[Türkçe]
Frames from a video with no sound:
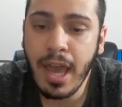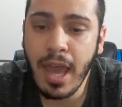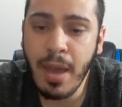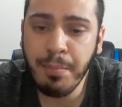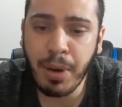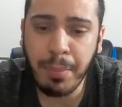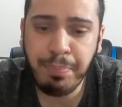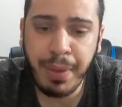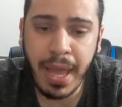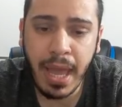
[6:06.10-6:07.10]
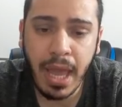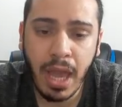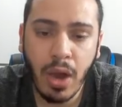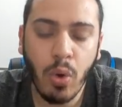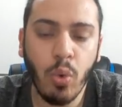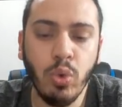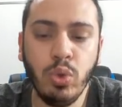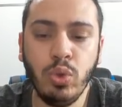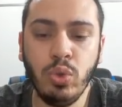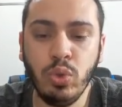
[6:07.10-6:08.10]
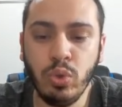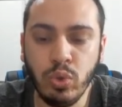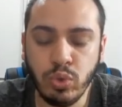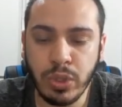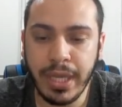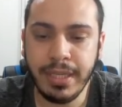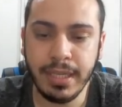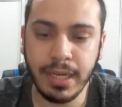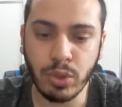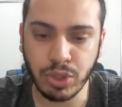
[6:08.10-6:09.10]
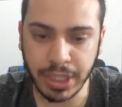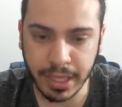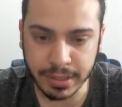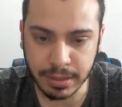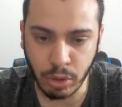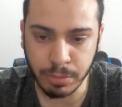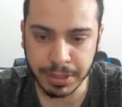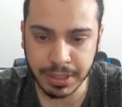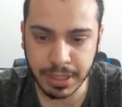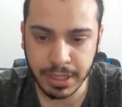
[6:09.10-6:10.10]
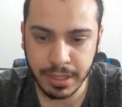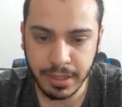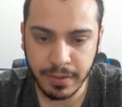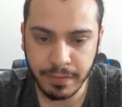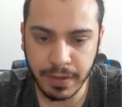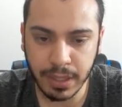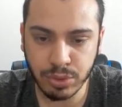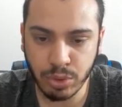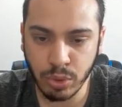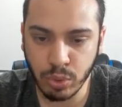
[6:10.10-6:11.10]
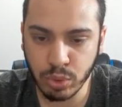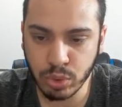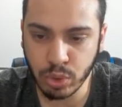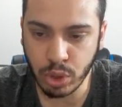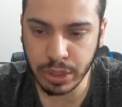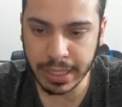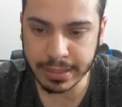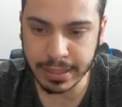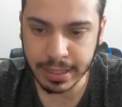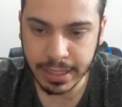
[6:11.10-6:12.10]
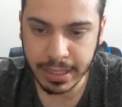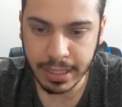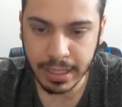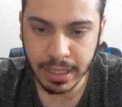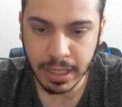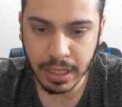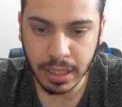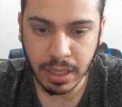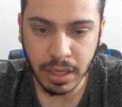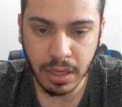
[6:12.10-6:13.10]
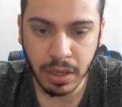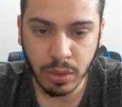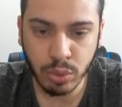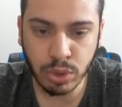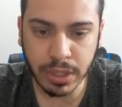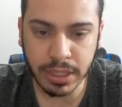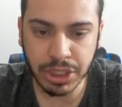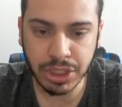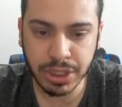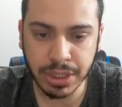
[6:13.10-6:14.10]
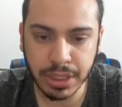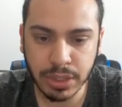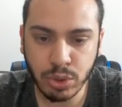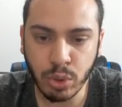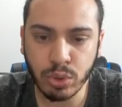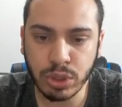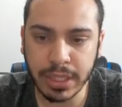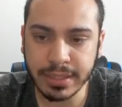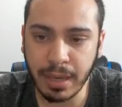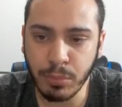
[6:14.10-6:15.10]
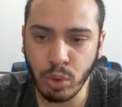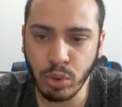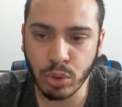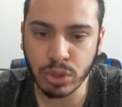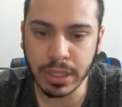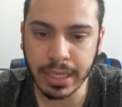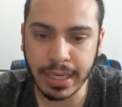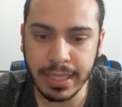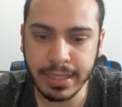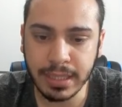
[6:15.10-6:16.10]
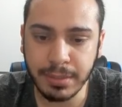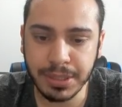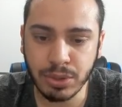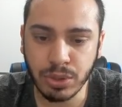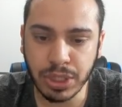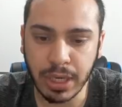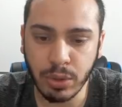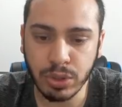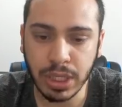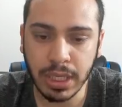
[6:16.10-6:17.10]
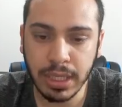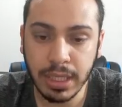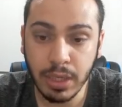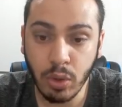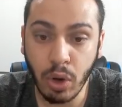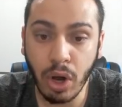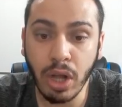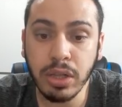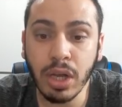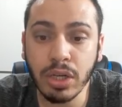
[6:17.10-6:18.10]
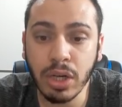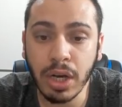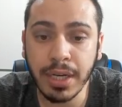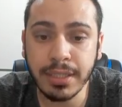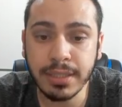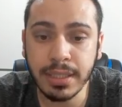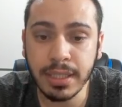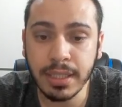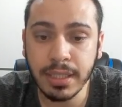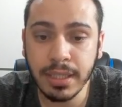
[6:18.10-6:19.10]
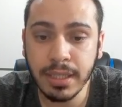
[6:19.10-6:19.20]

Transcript: Mbappe. Uy, R2 ile köşeye attım olmadı. Fal solu uzun gönderdi. Uzaklaştırdık. Çok güzel. Tam ölü noktalara. İlk yarı bitsin hoca. Hoca Allah kahretsin.